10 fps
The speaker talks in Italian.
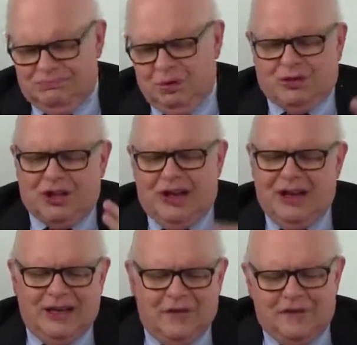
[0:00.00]

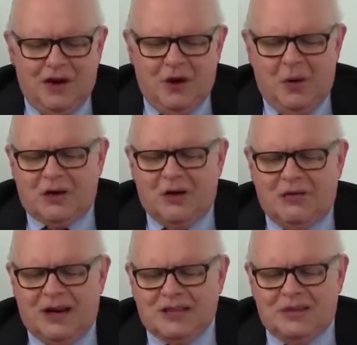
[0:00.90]
Bustarelle fino al
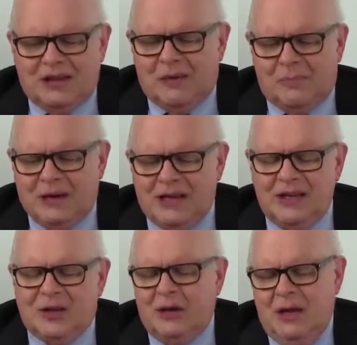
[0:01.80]
congresso del
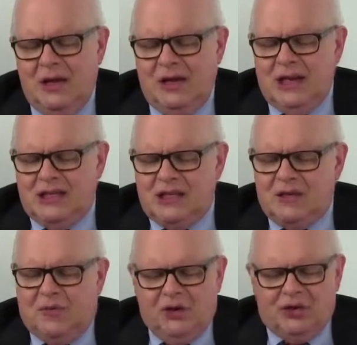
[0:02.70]
partito che si
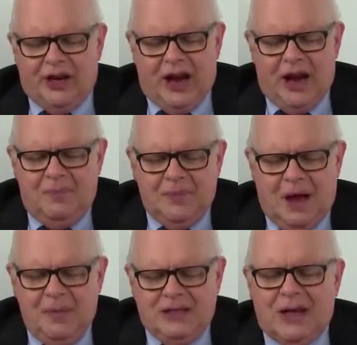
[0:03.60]
svolgerà
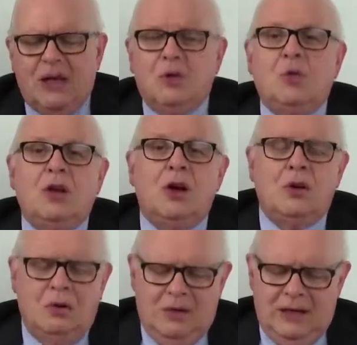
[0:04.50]
a metà
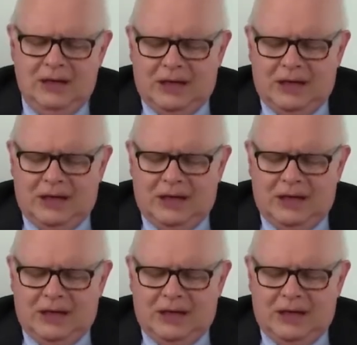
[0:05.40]
luglio in